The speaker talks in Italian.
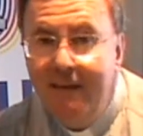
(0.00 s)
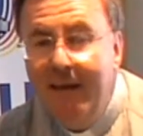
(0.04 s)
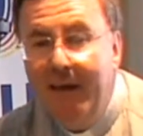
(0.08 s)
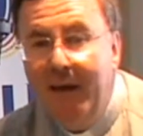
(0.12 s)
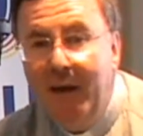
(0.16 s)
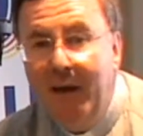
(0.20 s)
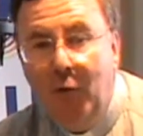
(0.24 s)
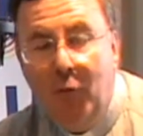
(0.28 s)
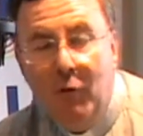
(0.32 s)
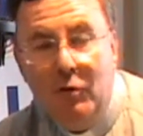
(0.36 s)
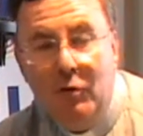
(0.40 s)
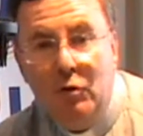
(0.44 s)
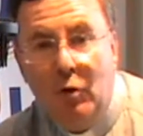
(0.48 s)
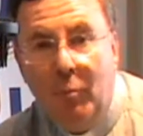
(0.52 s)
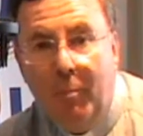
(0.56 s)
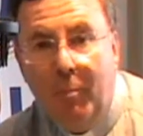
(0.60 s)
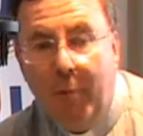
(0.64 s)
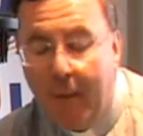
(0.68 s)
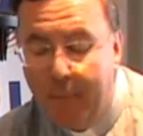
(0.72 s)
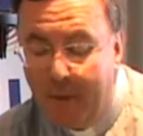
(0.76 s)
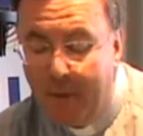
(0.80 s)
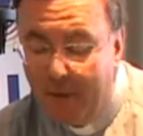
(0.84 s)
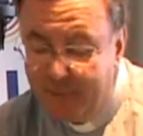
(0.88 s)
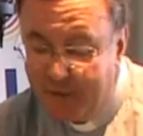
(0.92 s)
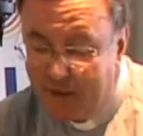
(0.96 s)
E in questo
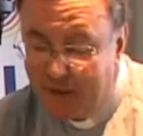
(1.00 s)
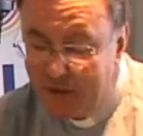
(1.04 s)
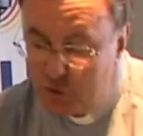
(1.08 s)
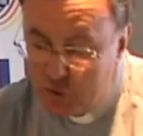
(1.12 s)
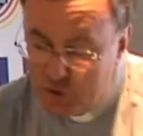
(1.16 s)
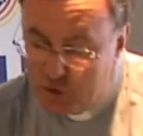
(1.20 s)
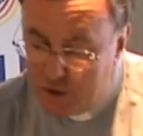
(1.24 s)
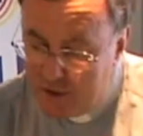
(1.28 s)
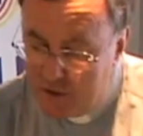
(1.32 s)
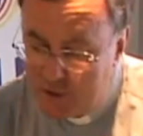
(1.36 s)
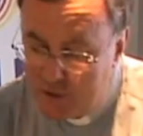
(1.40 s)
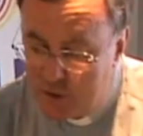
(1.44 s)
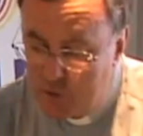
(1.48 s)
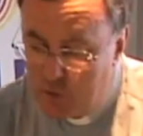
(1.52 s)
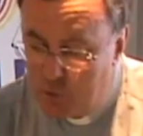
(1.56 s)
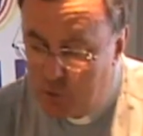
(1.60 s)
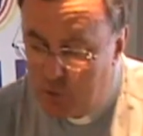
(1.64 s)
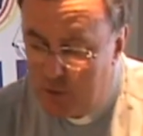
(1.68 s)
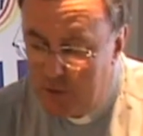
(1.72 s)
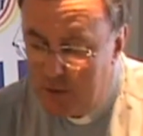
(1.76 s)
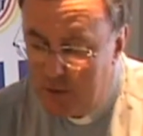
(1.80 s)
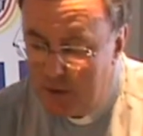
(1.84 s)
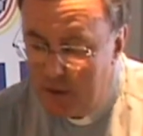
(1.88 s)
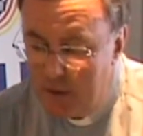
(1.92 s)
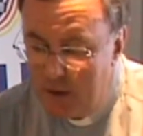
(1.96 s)
Papa
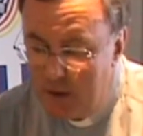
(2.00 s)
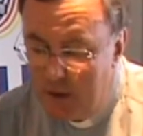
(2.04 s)
Francesco